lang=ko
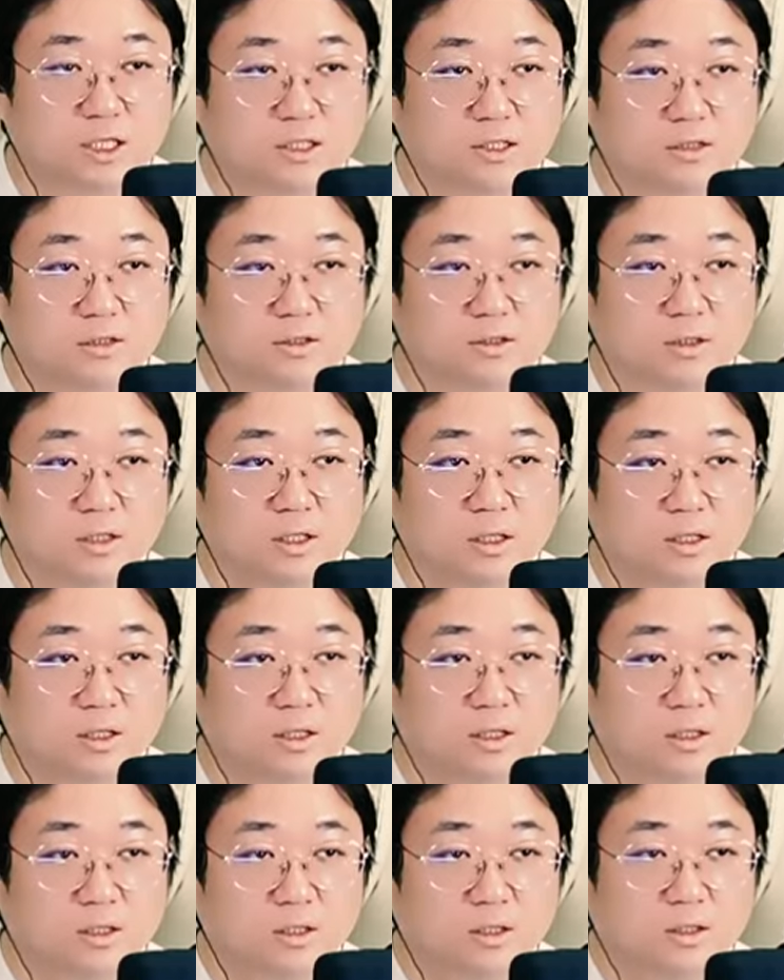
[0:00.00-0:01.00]
일단은
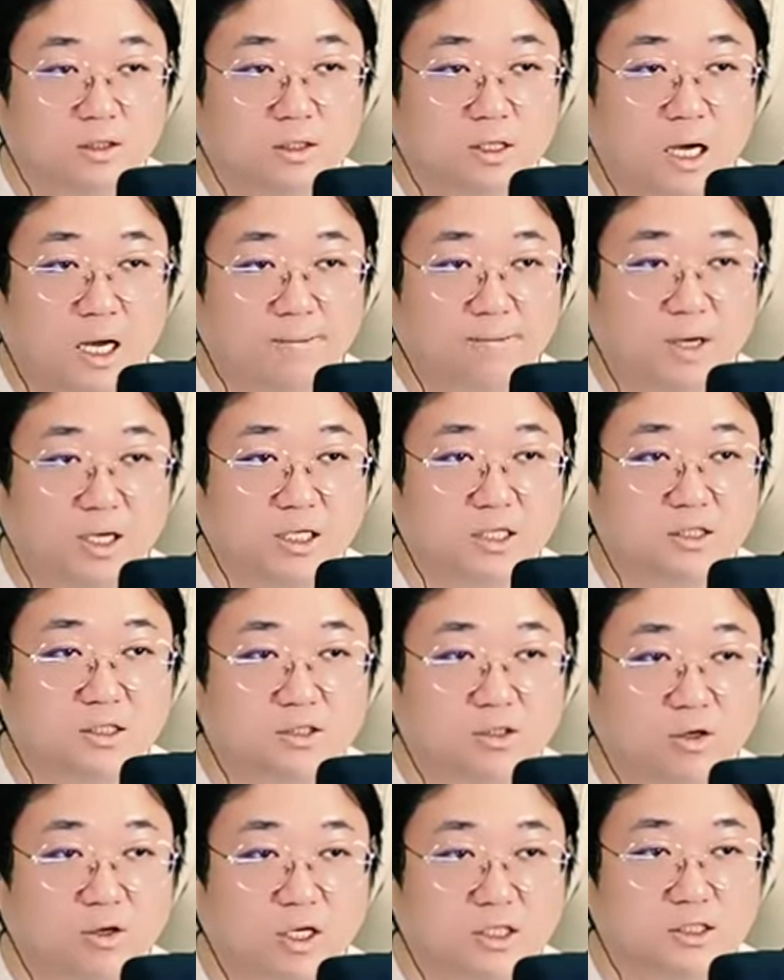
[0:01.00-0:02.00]
안
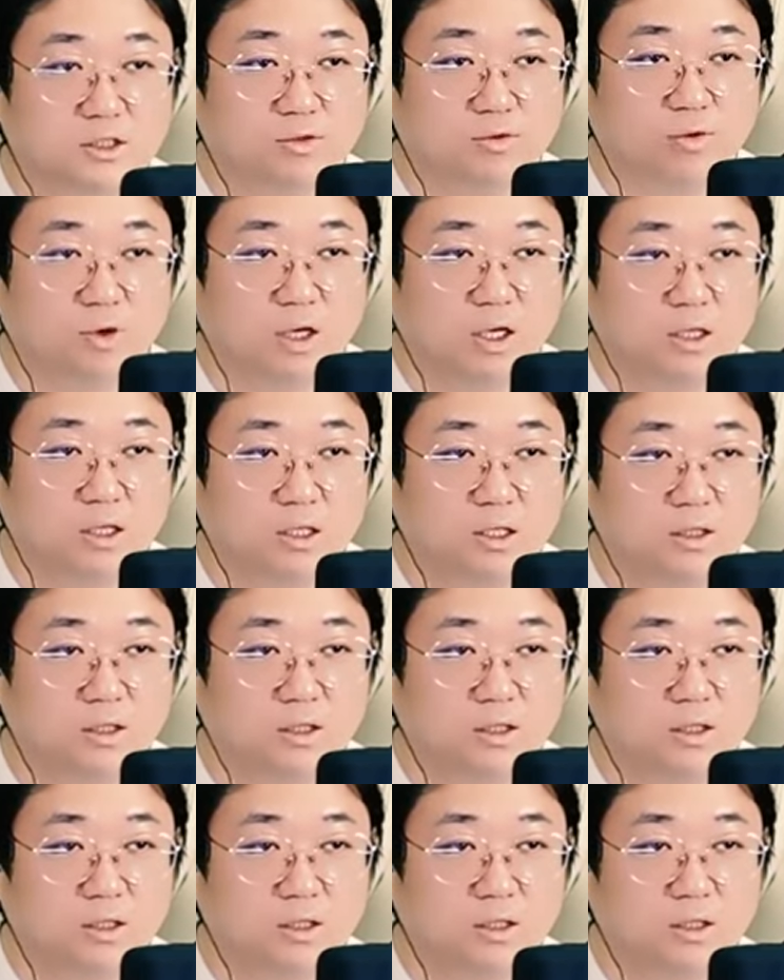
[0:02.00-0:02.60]
박히는 선까지 일로